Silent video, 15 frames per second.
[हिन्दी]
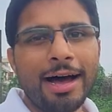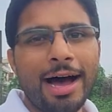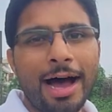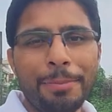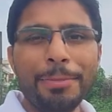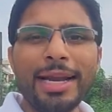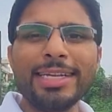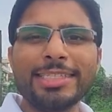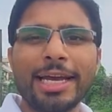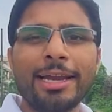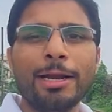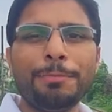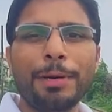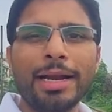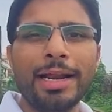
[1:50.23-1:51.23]
आप मेरे
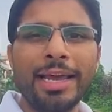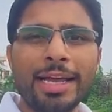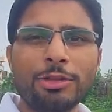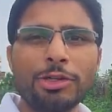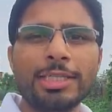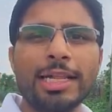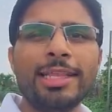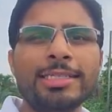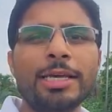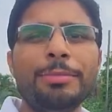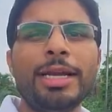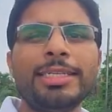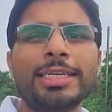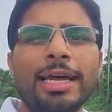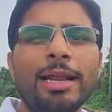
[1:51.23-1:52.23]
चैनल पर नए हैं तो जल्दी से
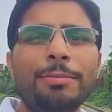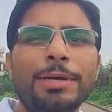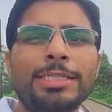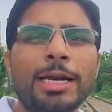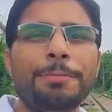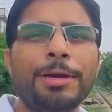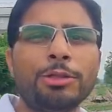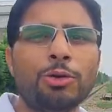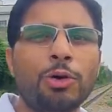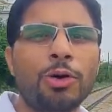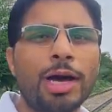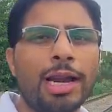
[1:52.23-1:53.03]
मेरे चैनल मिस्टर फिरतू को